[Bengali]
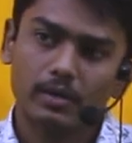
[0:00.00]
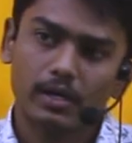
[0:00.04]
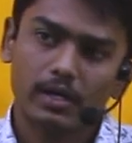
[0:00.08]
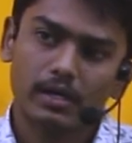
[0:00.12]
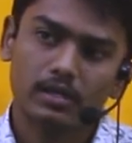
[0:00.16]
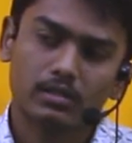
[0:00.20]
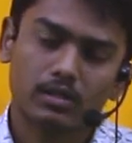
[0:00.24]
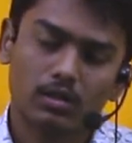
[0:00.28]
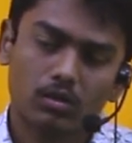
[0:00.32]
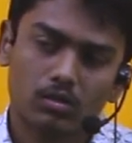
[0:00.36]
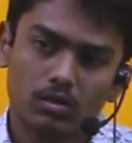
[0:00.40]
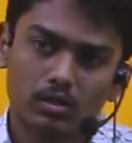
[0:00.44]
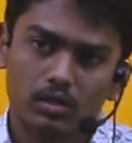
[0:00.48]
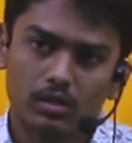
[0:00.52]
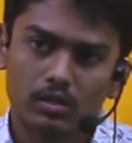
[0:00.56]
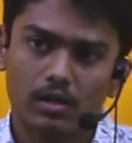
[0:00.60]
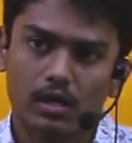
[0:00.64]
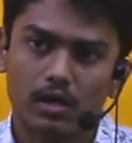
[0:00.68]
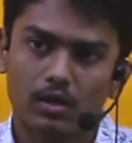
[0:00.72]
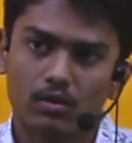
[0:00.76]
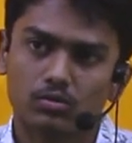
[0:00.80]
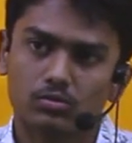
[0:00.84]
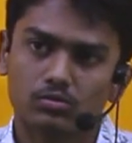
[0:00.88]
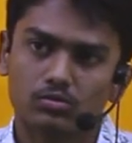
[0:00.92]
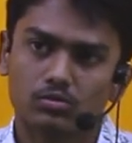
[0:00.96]
হ্যাঁ তাহলে
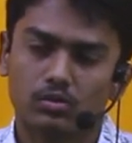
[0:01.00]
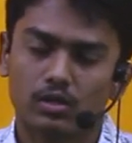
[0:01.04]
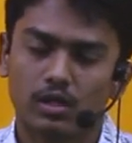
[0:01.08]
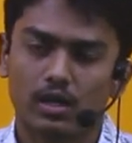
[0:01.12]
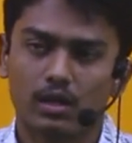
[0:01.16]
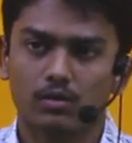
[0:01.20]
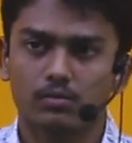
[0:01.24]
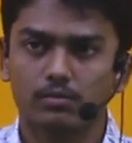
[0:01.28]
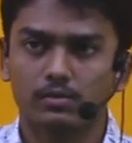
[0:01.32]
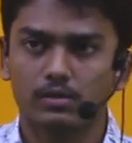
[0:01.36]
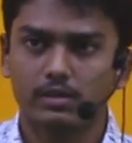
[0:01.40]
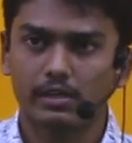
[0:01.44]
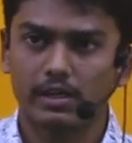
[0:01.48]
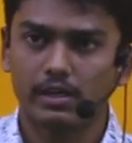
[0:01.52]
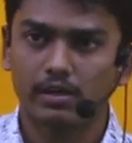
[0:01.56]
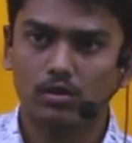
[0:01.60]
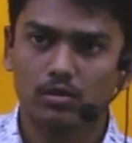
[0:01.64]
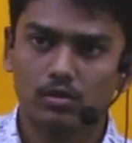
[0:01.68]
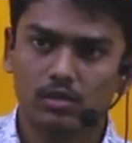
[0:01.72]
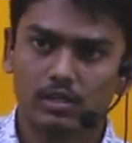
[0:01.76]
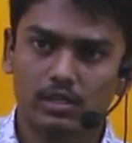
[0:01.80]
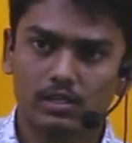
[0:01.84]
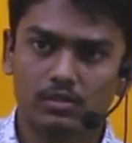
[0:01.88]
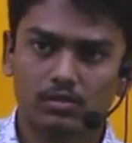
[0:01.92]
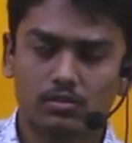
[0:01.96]
এখন যদি এখন
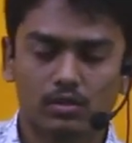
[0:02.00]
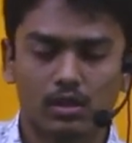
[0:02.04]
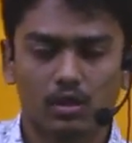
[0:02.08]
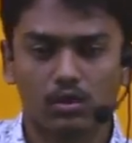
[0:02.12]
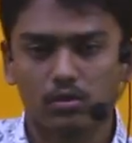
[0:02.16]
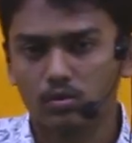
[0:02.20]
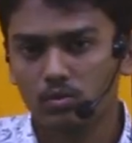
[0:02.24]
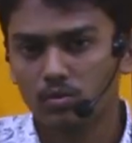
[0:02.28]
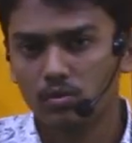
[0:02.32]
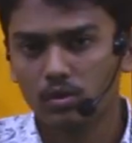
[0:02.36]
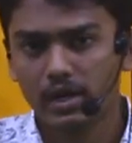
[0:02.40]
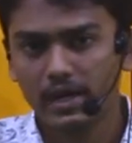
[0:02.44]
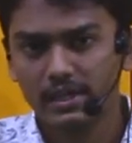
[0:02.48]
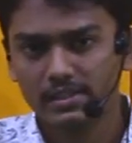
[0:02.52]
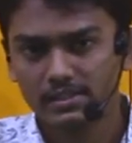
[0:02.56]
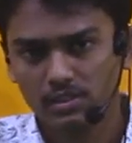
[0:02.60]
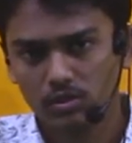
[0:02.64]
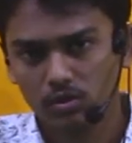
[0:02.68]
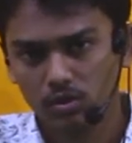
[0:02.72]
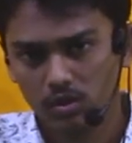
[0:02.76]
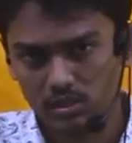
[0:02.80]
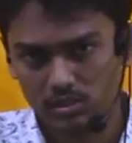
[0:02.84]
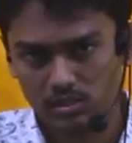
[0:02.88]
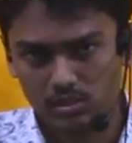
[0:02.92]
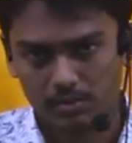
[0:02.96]
রেডন নিয়ে তো তাহলে কোনো কাজই
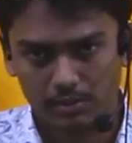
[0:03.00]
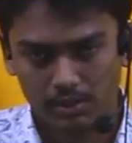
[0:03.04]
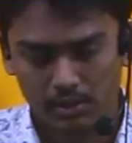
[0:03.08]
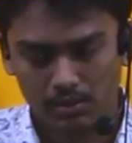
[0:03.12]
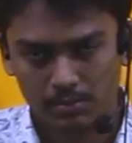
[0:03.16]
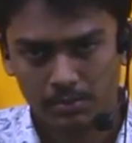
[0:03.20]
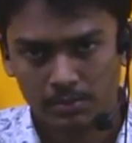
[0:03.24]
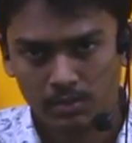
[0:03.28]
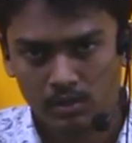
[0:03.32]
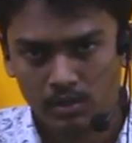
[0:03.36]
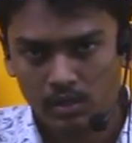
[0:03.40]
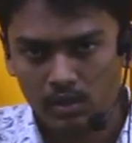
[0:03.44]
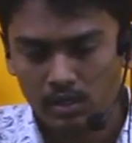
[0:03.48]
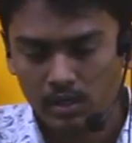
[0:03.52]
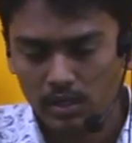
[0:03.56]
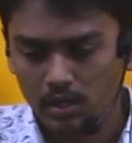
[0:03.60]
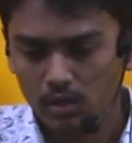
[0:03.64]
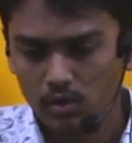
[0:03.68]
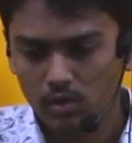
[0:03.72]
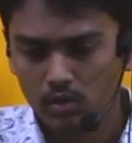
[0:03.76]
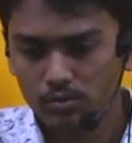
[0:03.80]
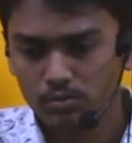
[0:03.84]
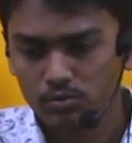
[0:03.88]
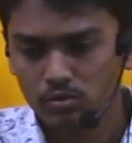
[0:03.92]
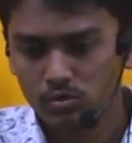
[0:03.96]
করা যাবে না
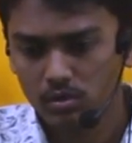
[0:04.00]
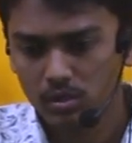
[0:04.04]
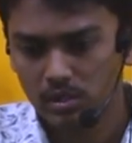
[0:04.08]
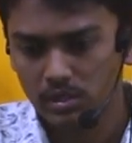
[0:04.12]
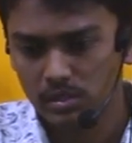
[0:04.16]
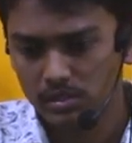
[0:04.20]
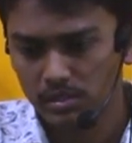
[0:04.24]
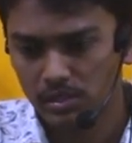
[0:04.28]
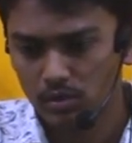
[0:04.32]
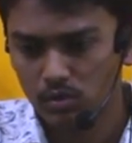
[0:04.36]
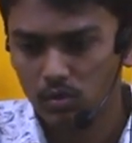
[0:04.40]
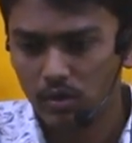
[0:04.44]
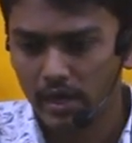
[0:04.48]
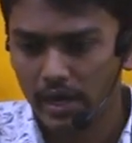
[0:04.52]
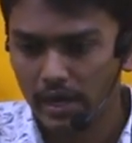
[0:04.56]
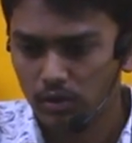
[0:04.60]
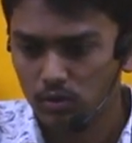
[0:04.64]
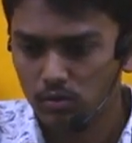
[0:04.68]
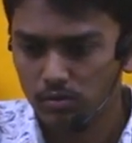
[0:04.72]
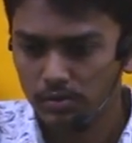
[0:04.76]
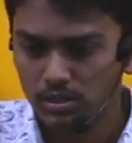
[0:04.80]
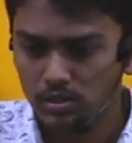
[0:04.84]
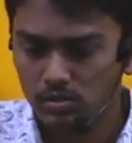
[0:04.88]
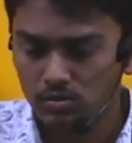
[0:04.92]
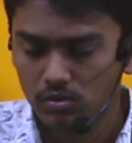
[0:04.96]
এরকম যদি যে কোনো
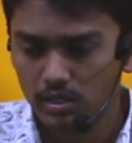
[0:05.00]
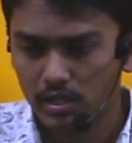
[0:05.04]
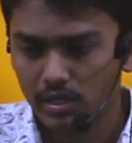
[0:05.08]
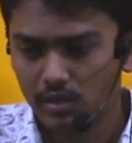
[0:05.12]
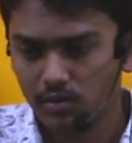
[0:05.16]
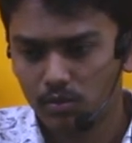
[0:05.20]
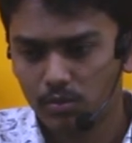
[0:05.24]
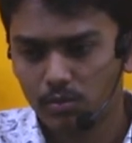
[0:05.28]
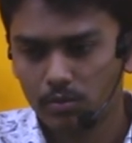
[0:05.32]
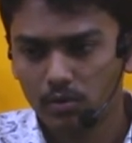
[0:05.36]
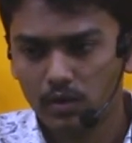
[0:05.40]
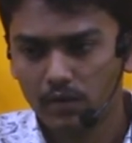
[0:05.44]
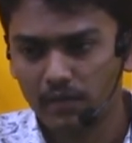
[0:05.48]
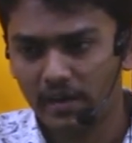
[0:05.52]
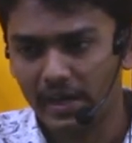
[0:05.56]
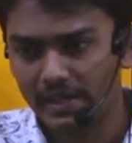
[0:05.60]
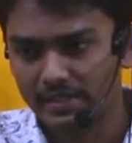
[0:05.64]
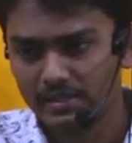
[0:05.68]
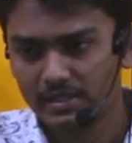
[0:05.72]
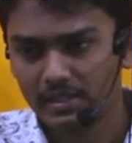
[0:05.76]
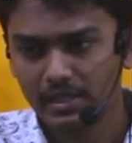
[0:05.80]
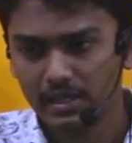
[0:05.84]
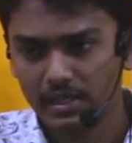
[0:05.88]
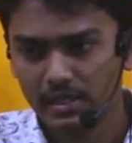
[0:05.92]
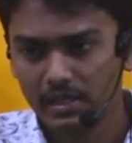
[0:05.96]
অ্যাটমি যদি এরকম করে
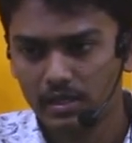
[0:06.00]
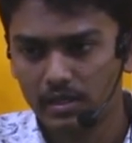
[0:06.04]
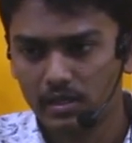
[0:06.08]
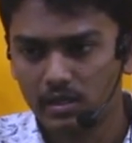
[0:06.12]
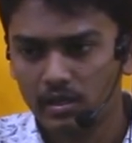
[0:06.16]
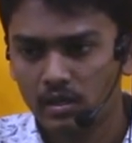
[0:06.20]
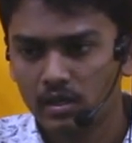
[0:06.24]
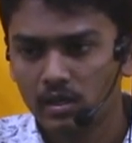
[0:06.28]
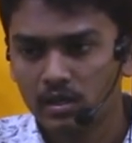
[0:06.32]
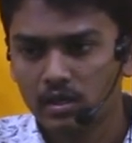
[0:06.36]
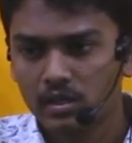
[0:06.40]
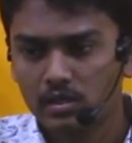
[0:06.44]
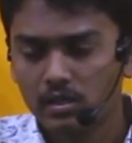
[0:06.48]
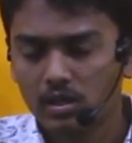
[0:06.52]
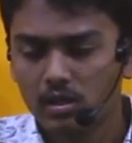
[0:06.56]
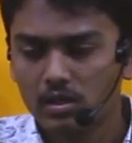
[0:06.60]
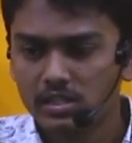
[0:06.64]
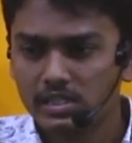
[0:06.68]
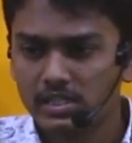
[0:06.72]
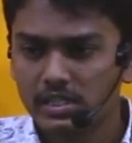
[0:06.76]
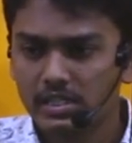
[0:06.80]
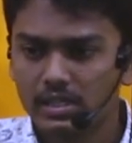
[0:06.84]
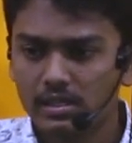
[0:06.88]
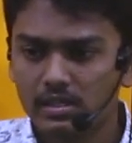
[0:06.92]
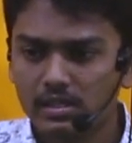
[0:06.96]
ভাঙতে থাকে তাহলে
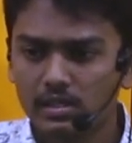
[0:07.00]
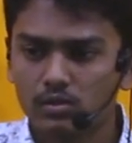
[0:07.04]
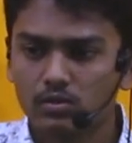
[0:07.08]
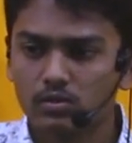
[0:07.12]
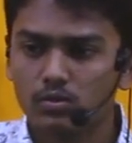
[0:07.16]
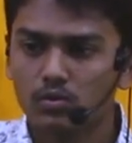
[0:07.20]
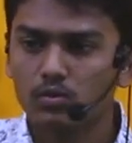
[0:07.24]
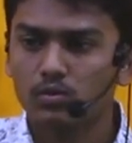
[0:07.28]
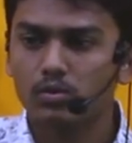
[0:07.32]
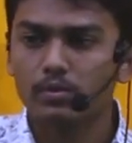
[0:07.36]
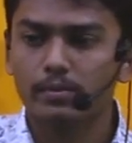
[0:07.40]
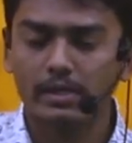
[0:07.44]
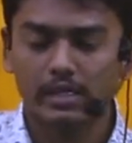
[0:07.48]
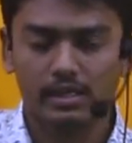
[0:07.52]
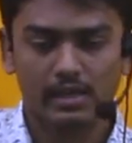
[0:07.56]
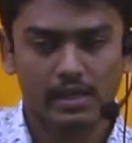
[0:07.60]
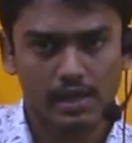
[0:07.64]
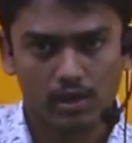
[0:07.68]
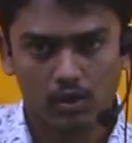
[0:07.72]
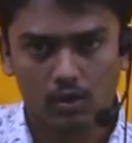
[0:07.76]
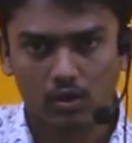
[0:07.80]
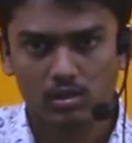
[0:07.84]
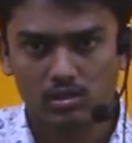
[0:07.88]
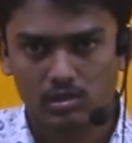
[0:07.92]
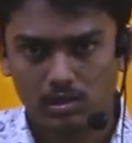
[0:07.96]
সেটা দিয়ে তো কোনো
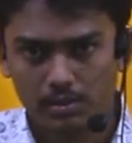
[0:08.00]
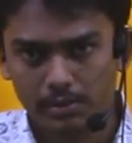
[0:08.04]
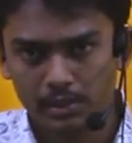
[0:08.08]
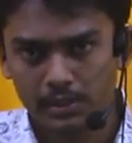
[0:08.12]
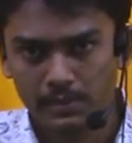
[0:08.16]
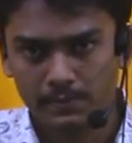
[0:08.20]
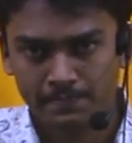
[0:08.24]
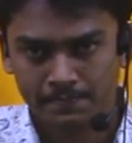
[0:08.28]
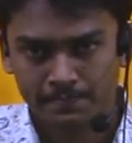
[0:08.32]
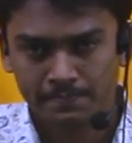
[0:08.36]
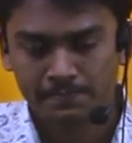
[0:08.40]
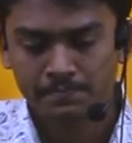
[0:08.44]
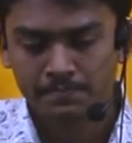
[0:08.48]
বিক্রিয়াই করা যাবে না